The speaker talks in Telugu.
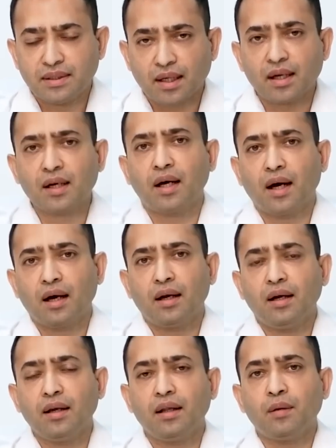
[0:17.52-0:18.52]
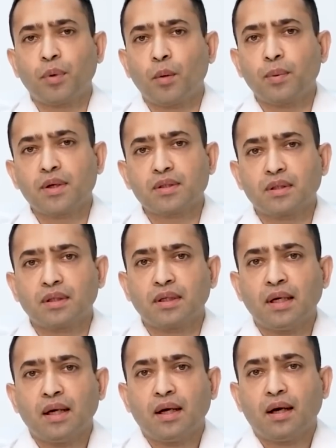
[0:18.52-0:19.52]
జనరల్గా ఇండియన్ పాపులేషన్
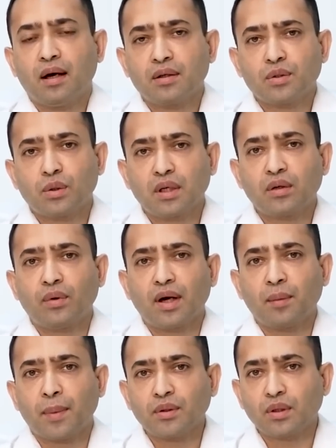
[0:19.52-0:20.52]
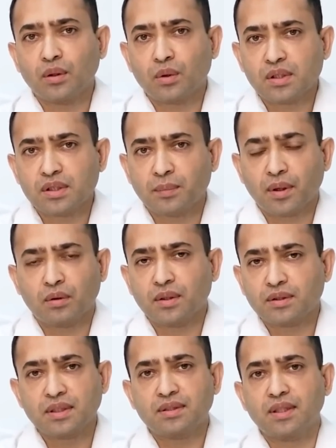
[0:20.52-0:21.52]
షుగర్కి వాడే మందుల గురించి మనం
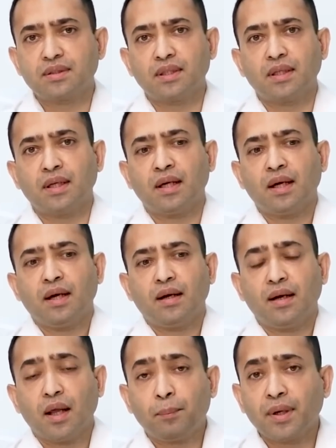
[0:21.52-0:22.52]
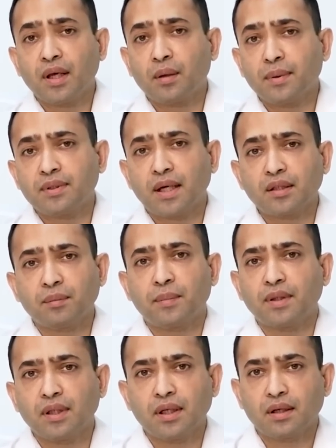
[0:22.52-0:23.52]
డిస్కస్ చేస్తే డెబ్బై ఎనభై శాతం
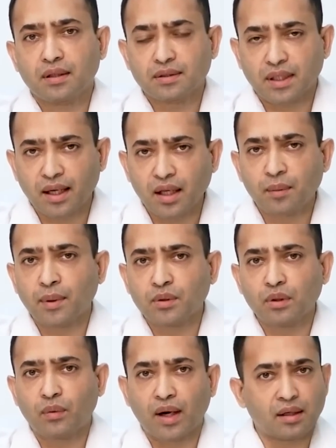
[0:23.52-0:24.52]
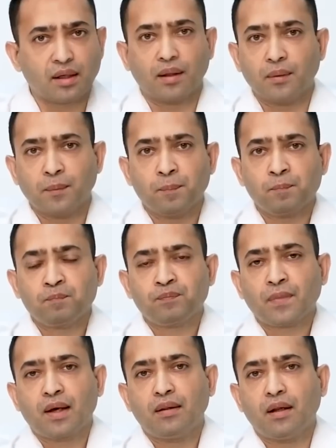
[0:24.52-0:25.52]
మంది సరైన మందులు వాడట్లేదు
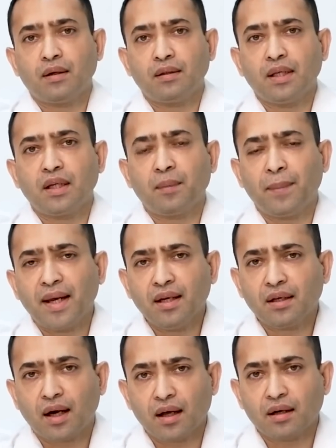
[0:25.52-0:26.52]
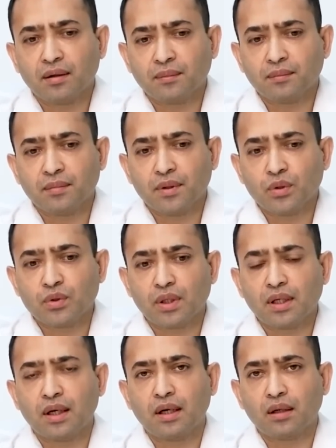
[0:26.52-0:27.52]
నా దీనికి మెయిన్ కారణం
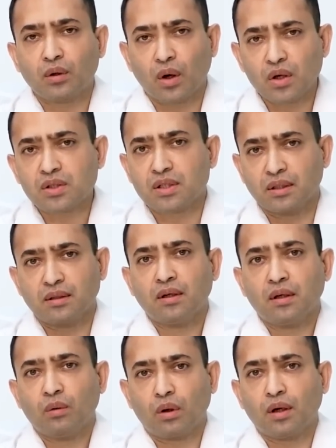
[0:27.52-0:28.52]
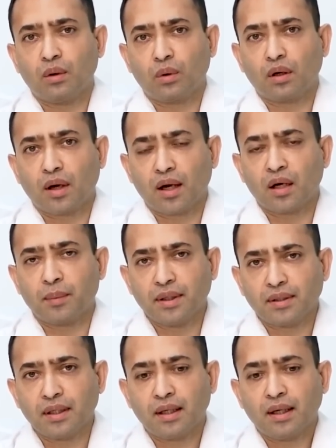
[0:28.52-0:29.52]
యూజువల్గా అంటే కాస్ట్ ఒక ఒక కారణం
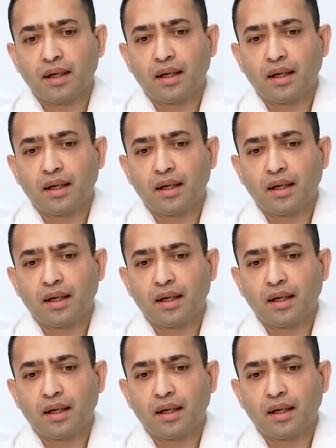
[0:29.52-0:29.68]
అయితే